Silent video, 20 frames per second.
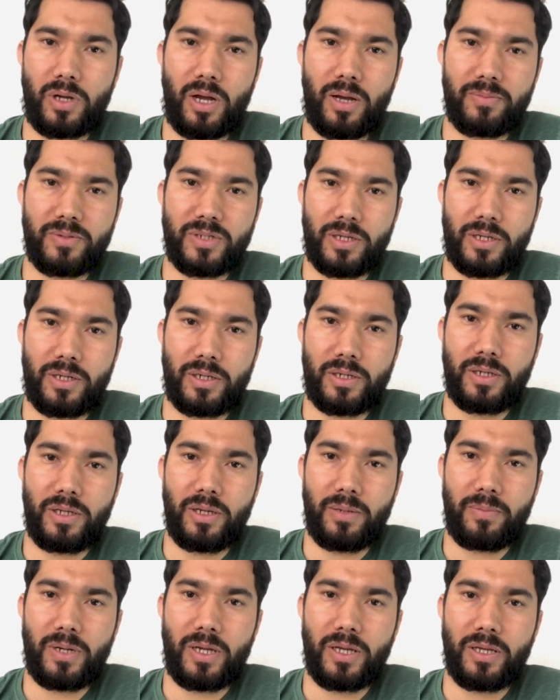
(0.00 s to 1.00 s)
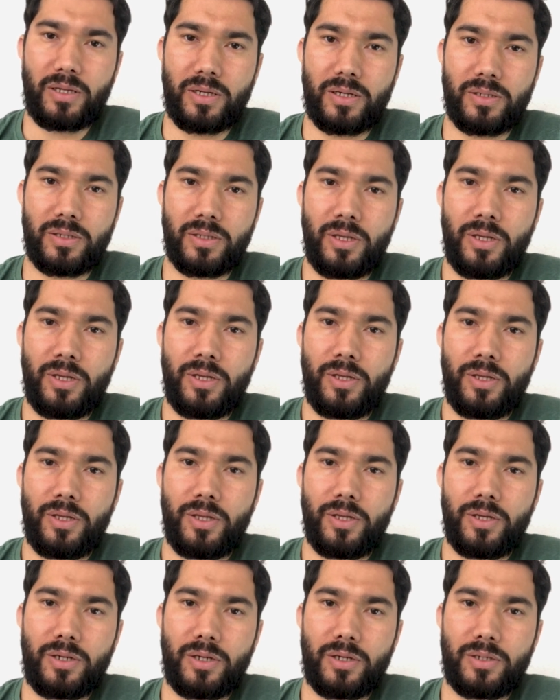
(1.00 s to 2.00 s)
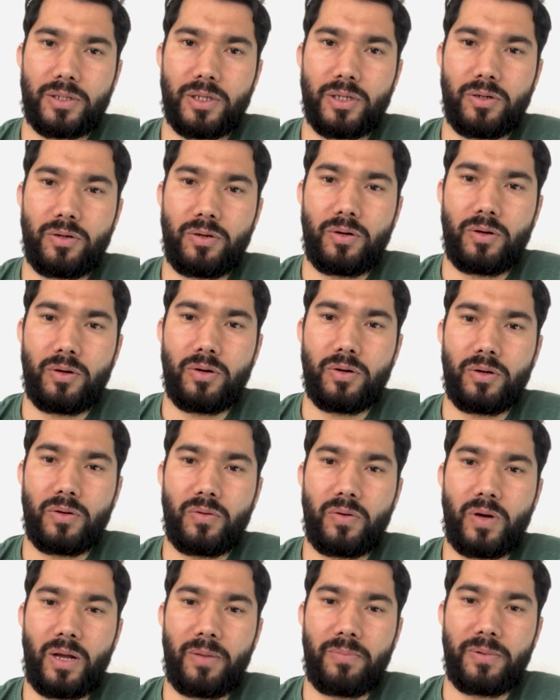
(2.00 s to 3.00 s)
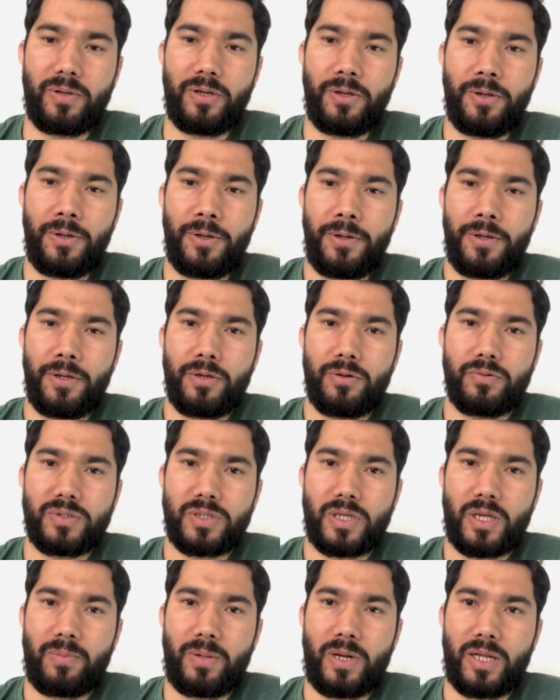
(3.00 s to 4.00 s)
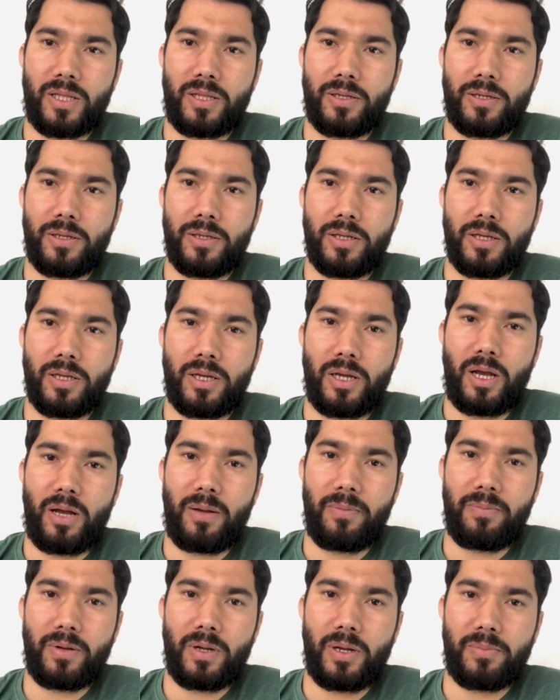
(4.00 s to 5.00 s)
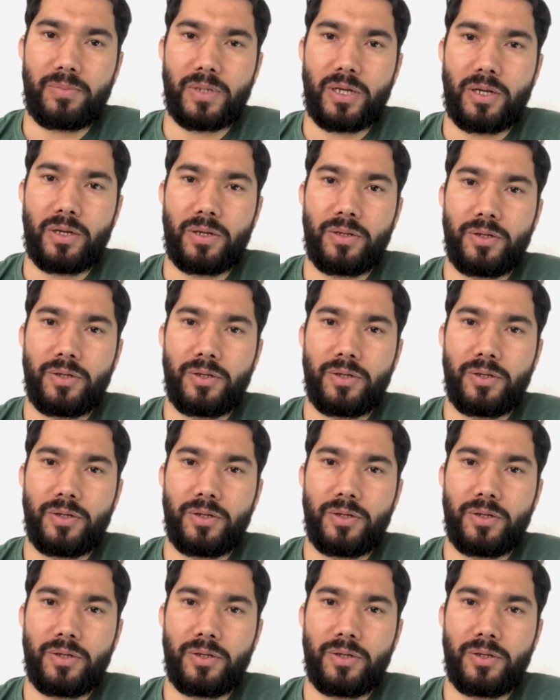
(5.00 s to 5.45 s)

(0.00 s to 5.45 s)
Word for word: आप डायरेक्टली अप्लाई कर करते हो और वहां पे उसके बाद आप अपना